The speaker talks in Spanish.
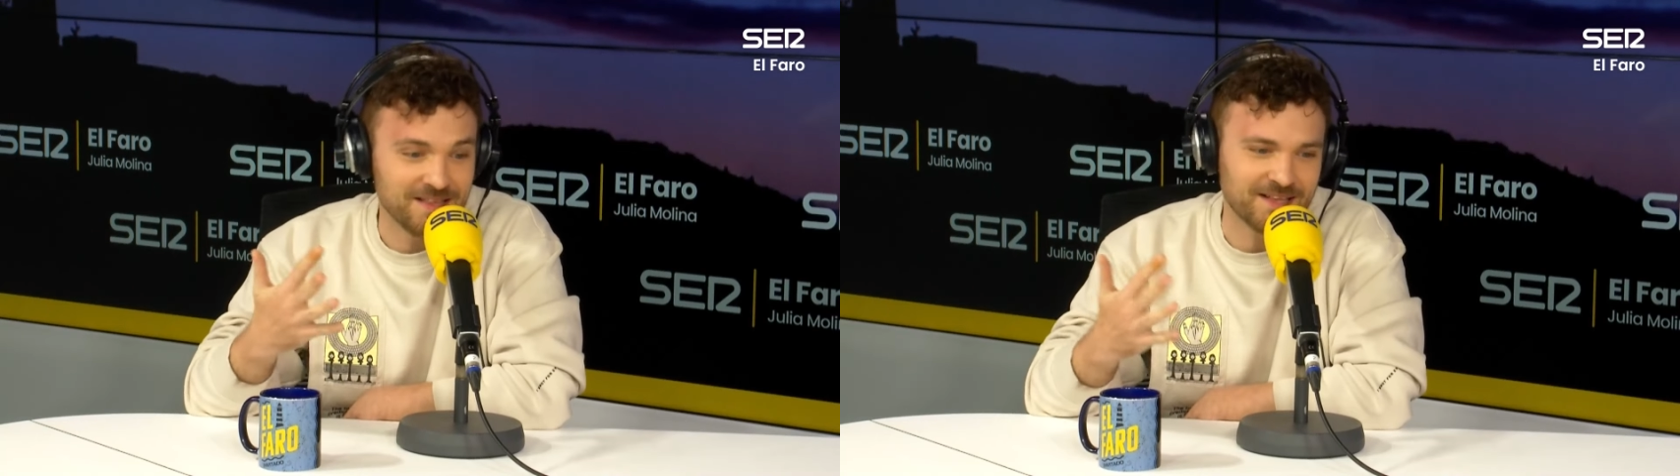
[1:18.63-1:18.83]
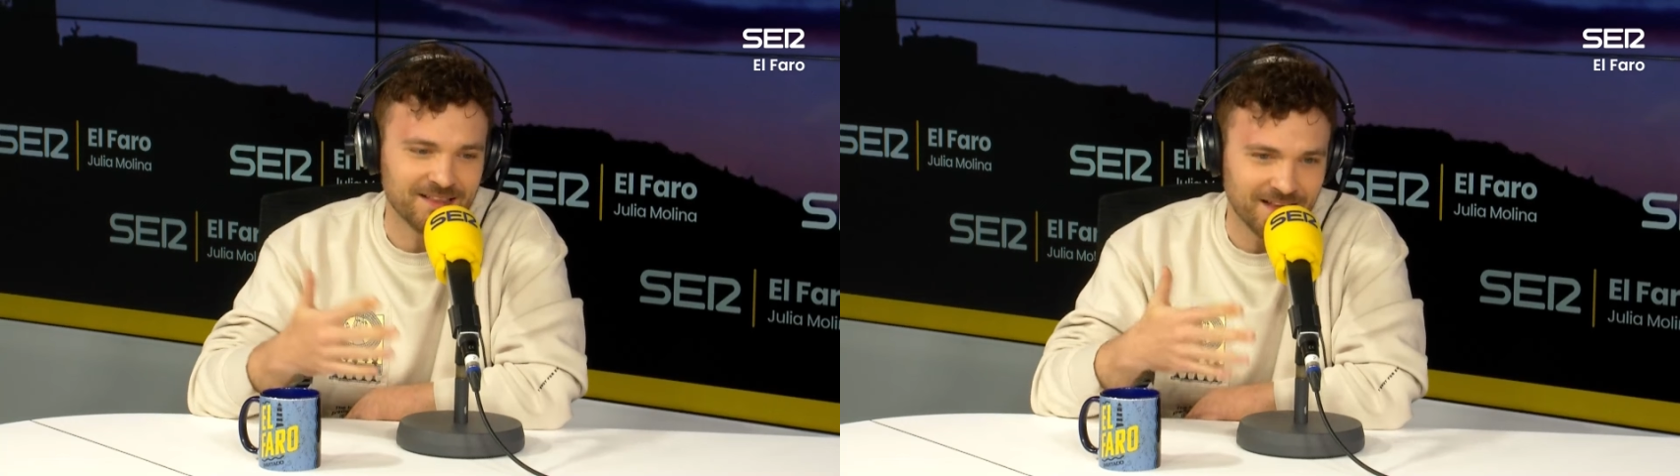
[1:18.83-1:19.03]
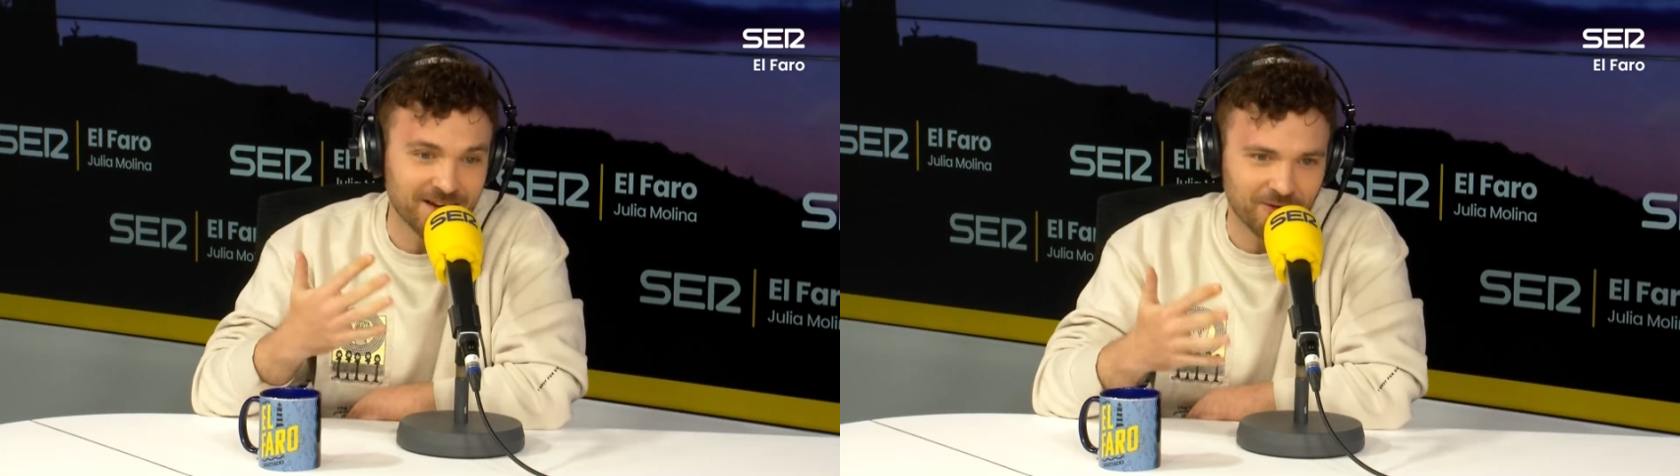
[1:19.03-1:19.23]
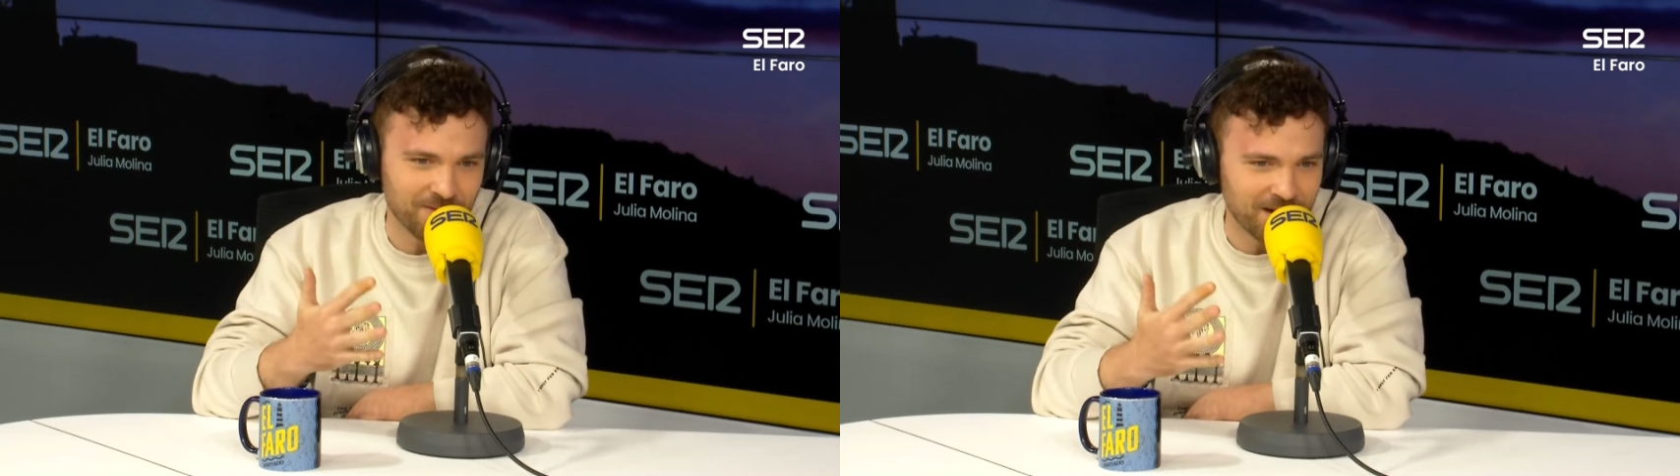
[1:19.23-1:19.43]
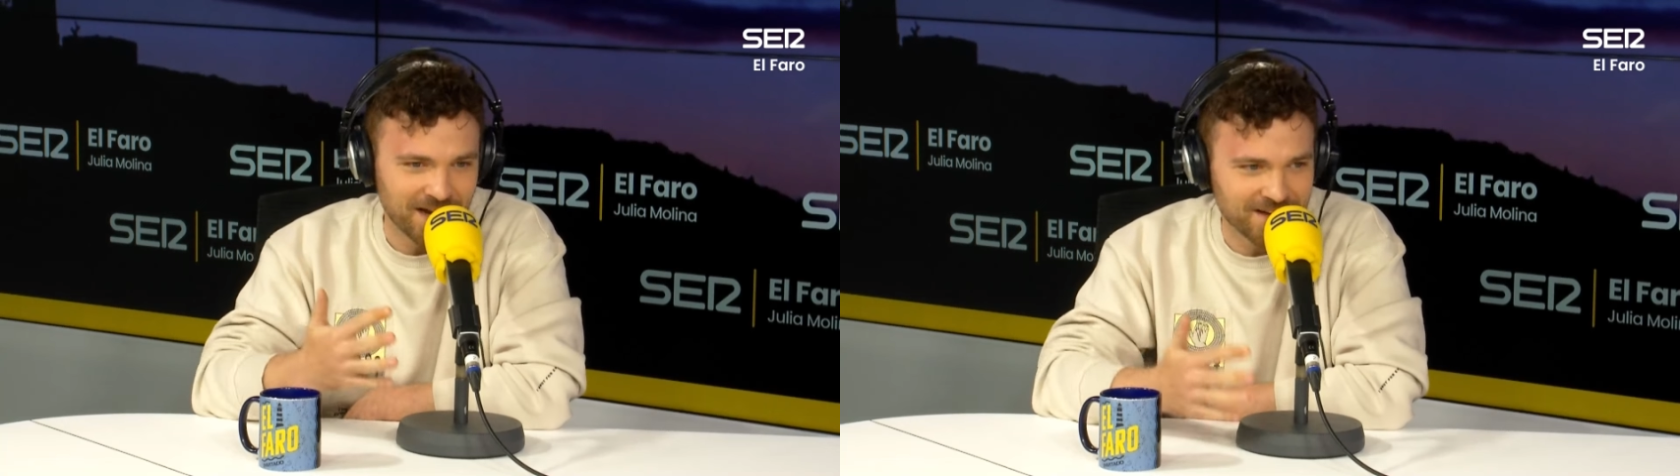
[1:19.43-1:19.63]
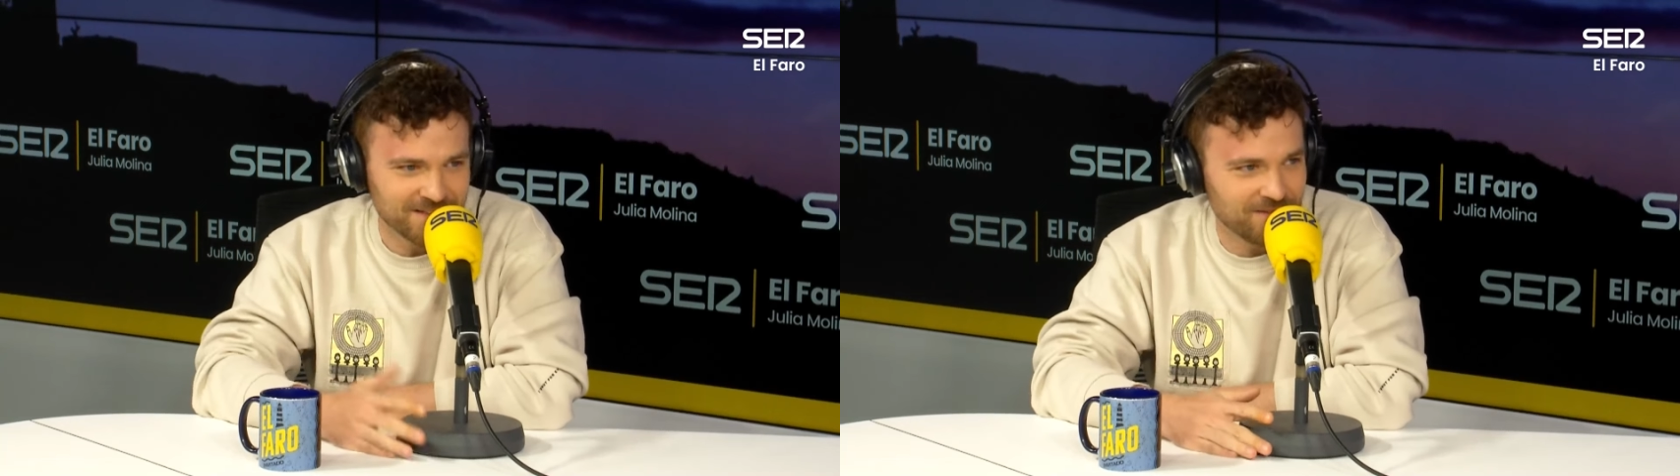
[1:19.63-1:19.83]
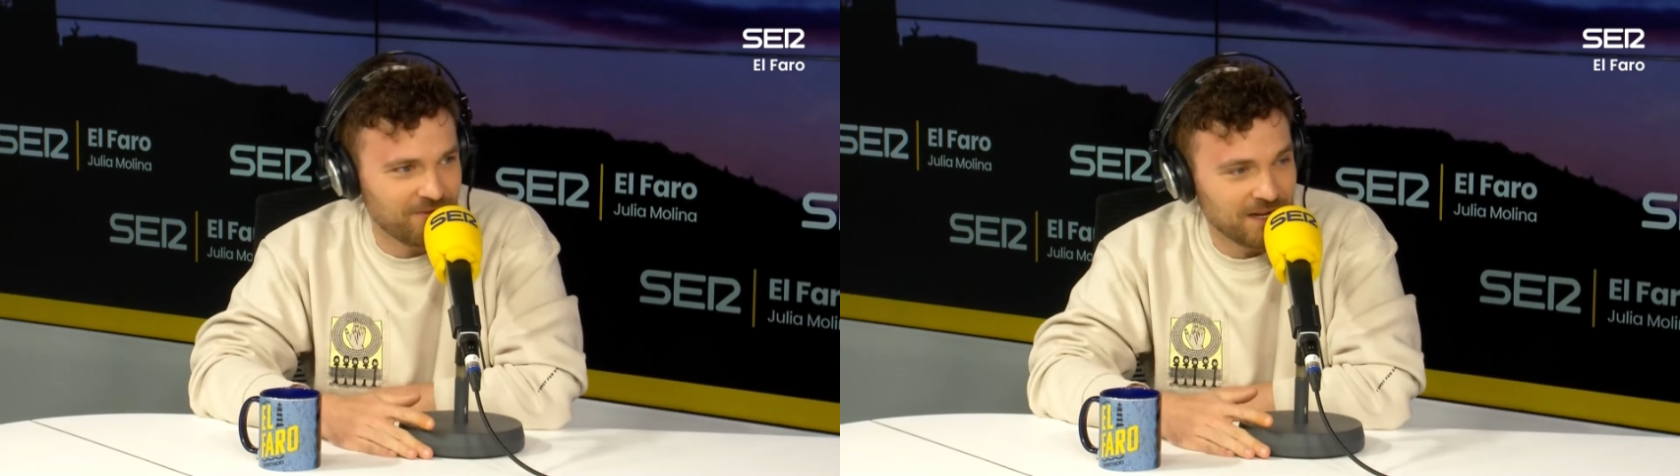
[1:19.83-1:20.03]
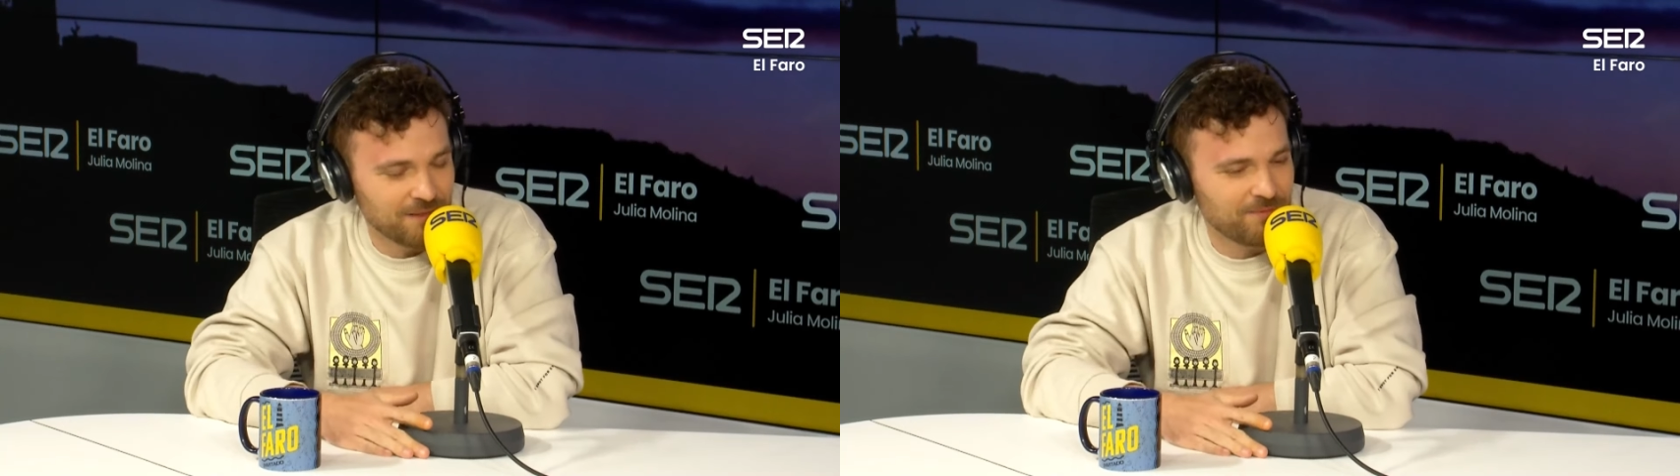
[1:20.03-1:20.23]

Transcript: instantáneo de ver a la gente feliz